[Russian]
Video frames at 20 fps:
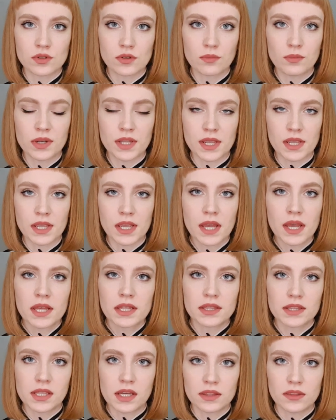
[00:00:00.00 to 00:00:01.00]
рублей.
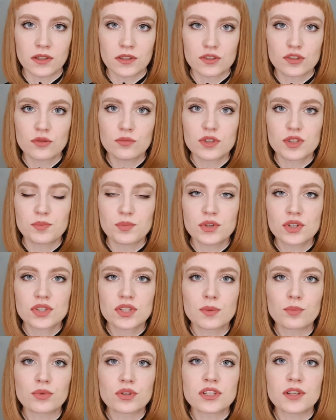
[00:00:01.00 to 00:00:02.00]
Данная сумма
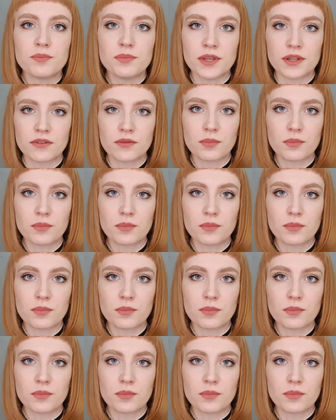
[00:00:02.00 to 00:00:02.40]
спишется после первой